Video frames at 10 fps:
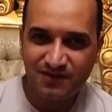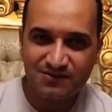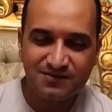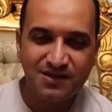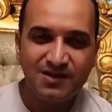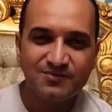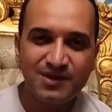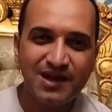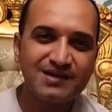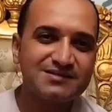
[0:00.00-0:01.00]
خلاص
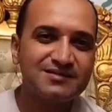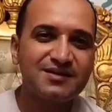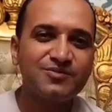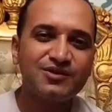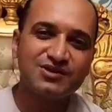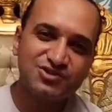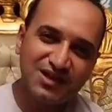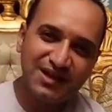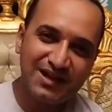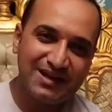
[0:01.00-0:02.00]
بالعكس ده انا ممكن
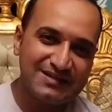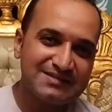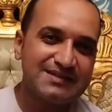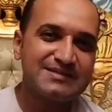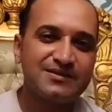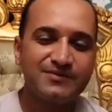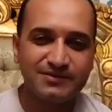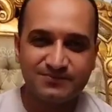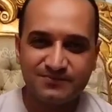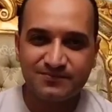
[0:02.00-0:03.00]
اشتغل على الحساس
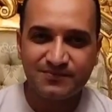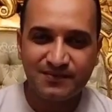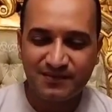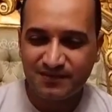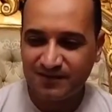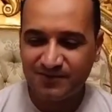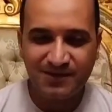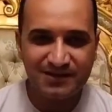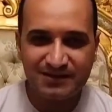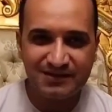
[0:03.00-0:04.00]
كمان طب
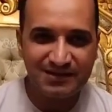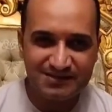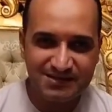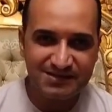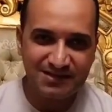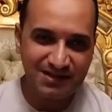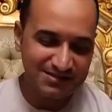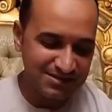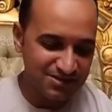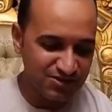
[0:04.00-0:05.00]
يعني ايه اساسا
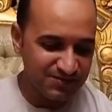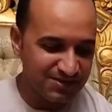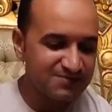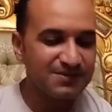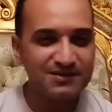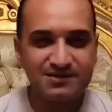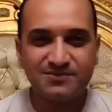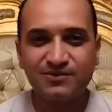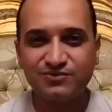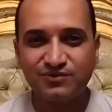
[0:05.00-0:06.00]
الحساس عشان بالنسبة
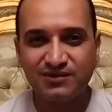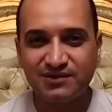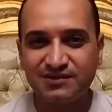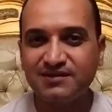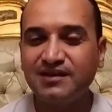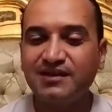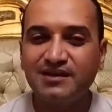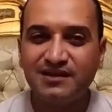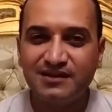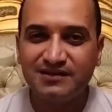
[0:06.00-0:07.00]
للناس برضو اللي ايه
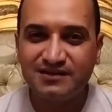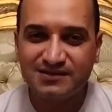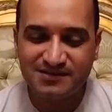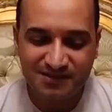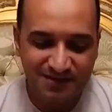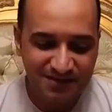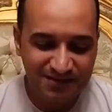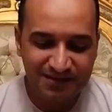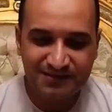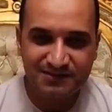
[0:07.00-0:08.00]
اللي
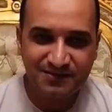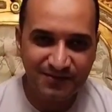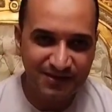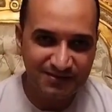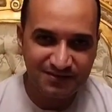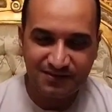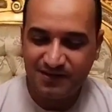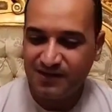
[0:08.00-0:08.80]
لسه جديدة معانا